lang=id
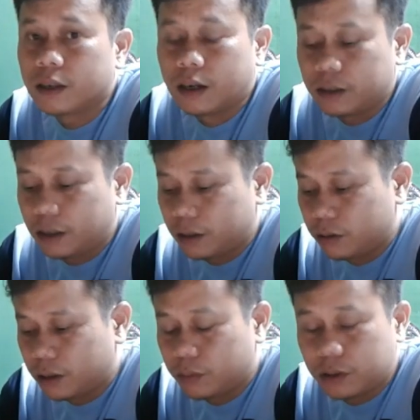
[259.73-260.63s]
nah hanya
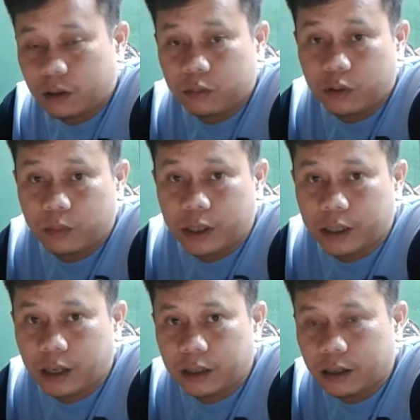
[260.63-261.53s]
itu yang bisa Om Bro
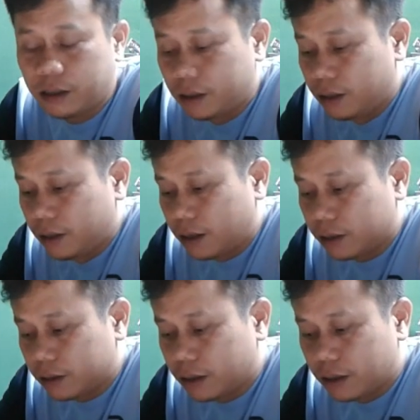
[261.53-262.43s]
berikan ya
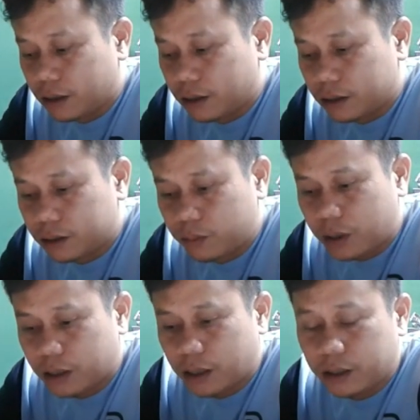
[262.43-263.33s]
atas
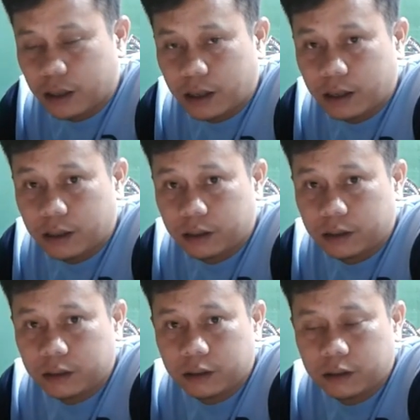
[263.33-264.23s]
pertanyaan
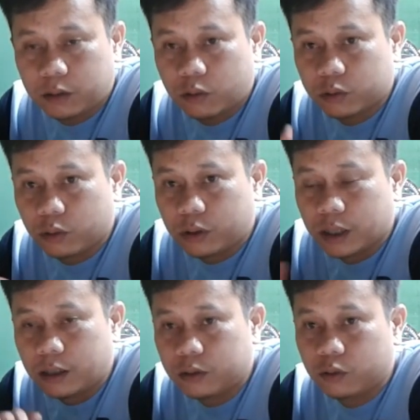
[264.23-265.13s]
terucuk
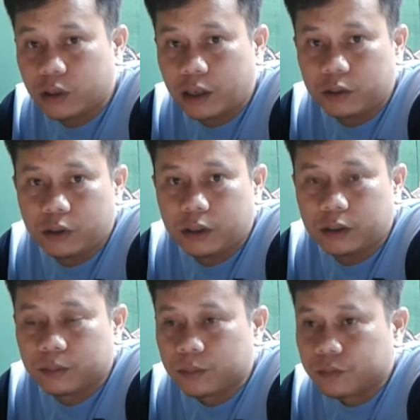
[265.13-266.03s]
dan cucak hijau
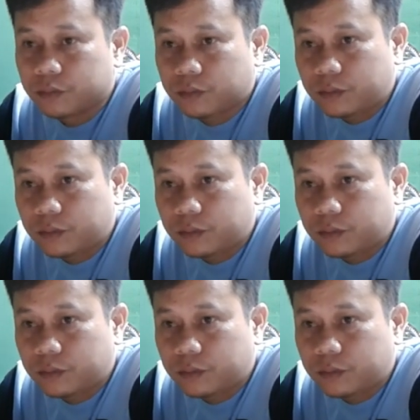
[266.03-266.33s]
ini